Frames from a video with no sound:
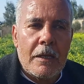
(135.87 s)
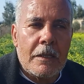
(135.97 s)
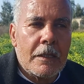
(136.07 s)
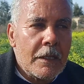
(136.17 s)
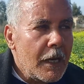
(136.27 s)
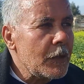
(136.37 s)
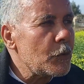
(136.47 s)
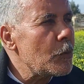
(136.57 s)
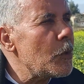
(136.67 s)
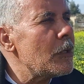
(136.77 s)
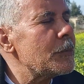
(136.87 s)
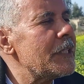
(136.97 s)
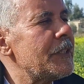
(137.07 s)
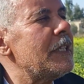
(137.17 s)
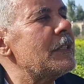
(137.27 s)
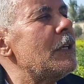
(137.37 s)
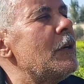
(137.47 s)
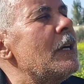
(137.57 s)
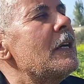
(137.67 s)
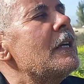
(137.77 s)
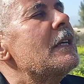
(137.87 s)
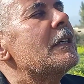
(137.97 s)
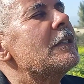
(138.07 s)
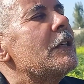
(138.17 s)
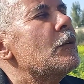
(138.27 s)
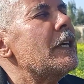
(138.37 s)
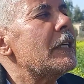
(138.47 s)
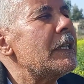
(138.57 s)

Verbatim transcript: يعرضوا المقاومه الاسعار توا تونا